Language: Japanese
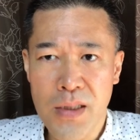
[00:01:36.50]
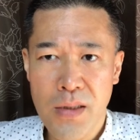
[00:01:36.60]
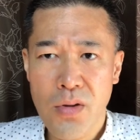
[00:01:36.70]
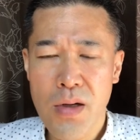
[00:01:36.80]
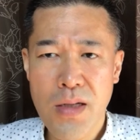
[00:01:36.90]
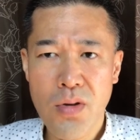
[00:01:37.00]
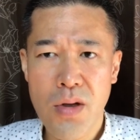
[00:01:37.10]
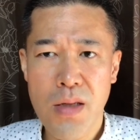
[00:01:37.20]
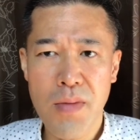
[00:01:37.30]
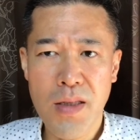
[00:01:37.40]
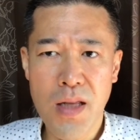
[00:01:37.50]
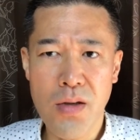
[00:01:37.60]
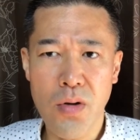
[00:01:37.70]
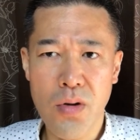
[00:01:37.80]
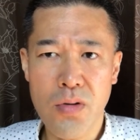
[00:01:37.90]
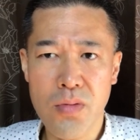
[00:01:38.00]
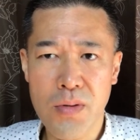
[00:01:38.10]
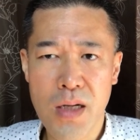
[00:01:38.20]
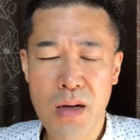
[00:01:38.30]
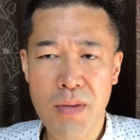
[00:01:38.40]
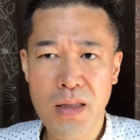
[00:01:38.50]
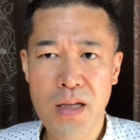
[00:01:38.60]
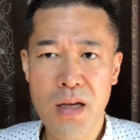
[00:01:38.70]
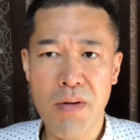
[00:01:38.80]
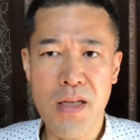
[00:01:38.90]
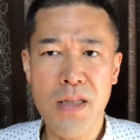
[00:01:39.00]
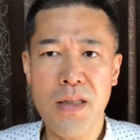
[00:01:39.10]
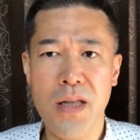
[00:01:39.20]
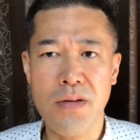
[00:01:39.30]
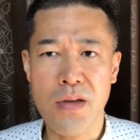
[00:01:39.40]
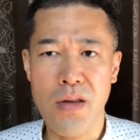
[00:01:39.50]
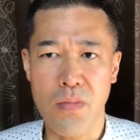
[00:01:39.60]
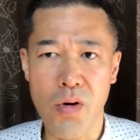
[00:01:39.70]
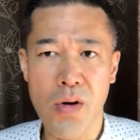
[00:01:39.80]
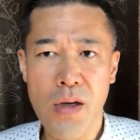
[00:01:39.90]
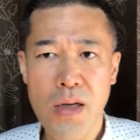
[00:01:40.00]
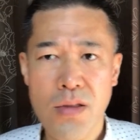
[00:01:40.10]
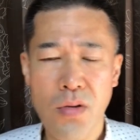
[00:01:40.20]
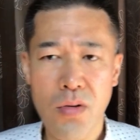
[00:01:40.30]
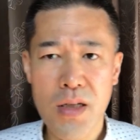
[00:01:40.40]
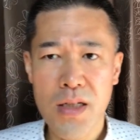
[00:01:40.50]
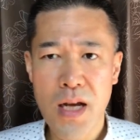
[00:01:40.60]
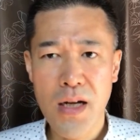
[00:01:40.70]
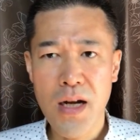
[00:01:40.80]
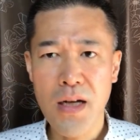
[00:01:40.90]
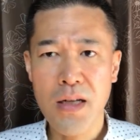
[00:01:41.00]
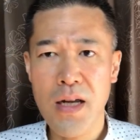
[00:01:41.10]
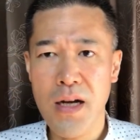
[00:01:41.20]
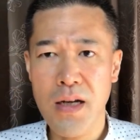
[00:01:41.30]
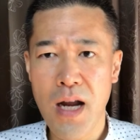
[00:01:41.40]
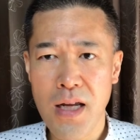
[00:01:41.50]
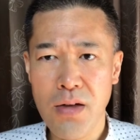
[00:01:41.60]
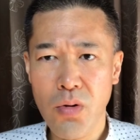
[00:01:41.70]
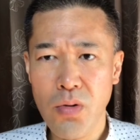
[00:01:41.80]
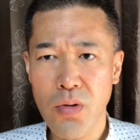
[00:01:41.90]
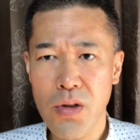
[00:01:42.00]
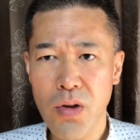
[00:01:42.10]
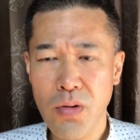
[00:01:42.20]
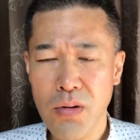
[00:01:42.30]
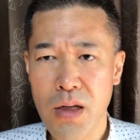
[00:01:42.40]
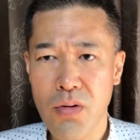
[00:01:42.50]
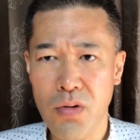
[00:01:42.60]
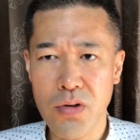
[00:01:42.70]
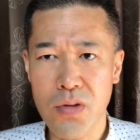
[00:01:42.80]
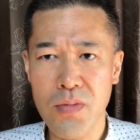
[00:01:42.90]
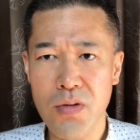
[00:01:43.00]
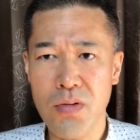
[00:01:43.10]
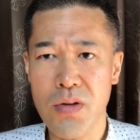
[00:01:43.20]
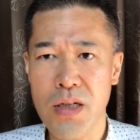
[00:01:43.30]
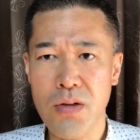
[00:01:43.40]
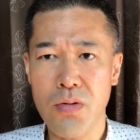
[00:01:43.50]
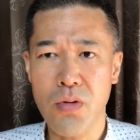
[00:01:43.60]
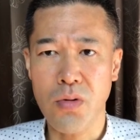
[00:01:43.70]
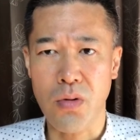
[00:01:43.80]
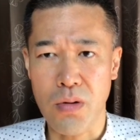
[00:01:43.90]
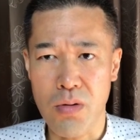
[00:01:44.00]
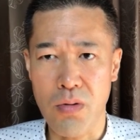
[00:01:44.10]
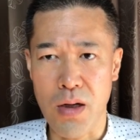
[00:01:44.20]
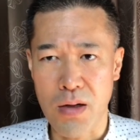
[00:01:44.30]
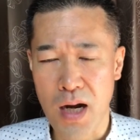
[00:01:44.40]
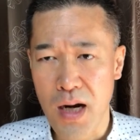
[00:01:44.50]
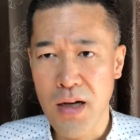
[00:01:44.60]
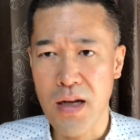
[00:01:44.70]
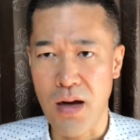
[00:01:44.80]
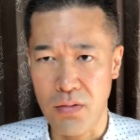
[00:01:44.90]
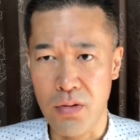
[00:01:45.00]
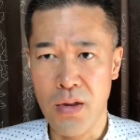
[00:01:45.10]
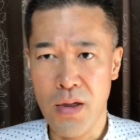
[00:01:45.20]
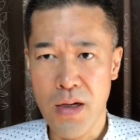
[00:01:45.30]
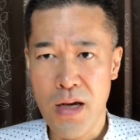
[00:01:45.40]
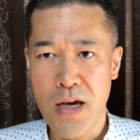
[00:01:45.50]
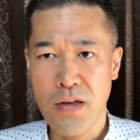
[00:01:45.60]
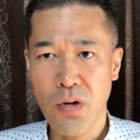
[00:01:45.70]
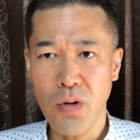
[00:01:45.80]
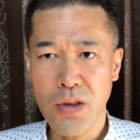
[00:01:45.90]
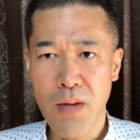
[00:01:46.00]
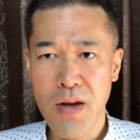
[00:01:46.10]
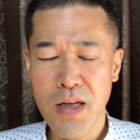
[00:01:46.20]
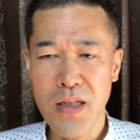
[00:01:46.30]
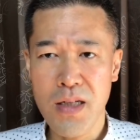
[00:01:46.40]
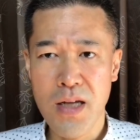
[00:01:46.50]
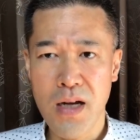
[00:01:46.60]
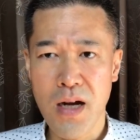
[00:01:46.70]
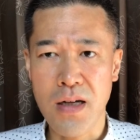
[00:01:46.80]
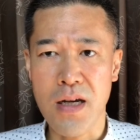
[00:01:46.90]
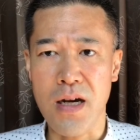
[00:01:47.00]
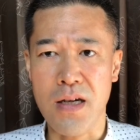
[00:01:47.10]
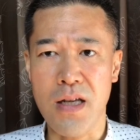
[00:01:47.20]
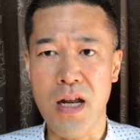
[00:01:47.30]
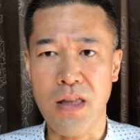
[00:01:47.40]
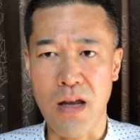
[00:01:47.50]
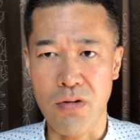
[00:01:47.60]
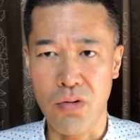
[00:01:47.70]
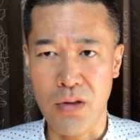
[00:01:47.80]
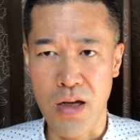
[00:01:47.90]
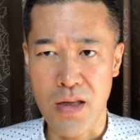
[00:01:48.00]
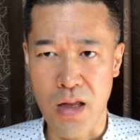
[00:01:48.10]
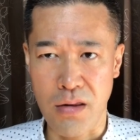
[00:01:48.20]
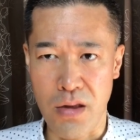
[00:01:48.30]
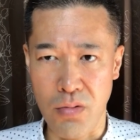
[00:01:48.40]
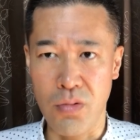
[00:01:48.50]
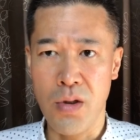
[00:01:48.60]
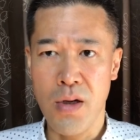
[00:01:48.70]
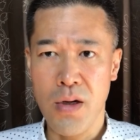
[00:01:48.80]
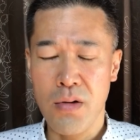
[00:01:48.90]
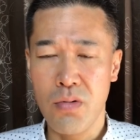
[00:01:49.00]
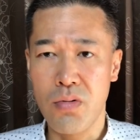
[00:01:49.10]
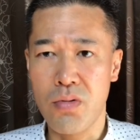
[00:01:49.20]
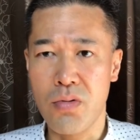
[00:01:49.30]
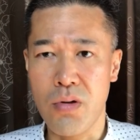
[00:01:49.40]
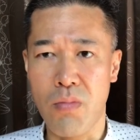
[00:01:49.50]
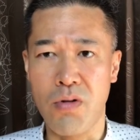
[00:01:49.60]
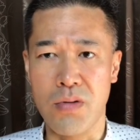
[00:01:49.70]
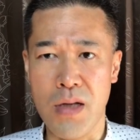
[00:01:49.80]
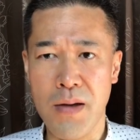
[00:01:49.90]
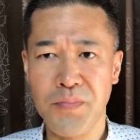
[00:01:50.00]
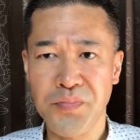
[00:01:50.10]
それはそれでまたいろいろ自分で頑張っていけばいいんですけども、その人間関係がないことによってこうスムーズにいくことっていうのがかなりある、そのために人間関係が切れた状態になってるというふうに思うんですね。